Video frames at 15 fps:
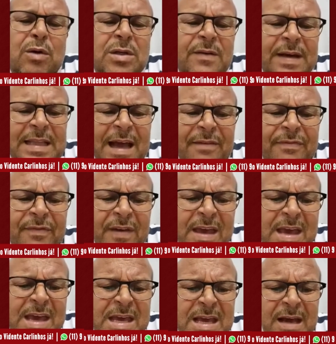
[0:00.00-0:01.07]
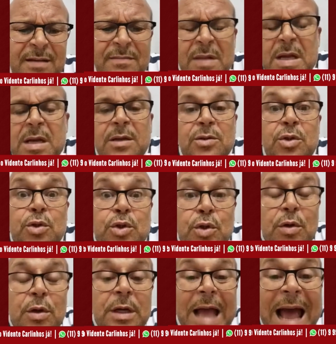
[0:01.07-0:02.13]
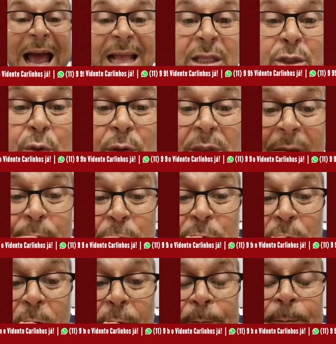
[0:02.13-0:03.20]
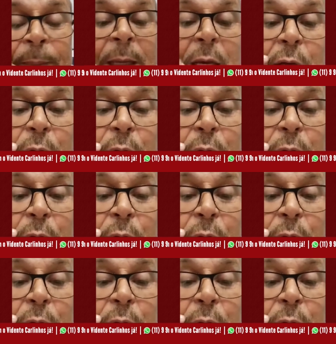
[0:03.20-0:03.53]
A coisa vai estar tá feia. Ah, deixa eu contar pro senhor.